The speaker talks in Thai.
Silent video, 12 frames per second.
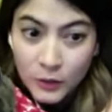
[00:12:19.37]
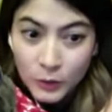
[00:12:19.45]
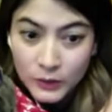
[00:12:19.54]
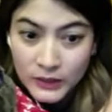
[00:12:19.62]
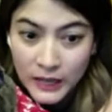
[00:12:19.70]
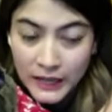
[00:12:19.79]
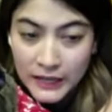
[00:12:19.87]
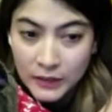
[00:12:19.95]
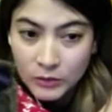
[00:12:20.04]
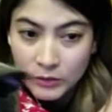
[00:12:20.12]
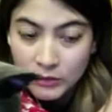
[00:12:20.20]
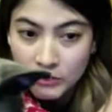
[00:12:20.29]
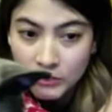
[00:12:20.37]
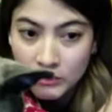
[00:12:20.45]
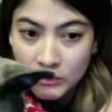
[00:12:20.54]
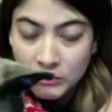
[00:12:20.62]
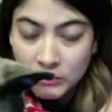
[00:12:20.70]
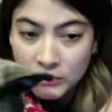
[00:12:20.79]
อุ้ยตายแล้ว
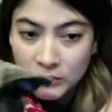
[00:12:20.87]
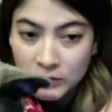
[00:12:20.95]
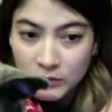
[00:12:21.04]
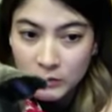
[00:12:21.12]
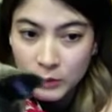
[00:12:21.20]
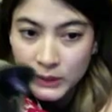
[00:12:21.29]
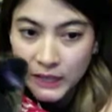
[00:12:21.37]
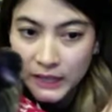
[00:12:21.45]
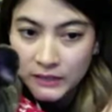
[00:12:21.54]
อุ้ยตาย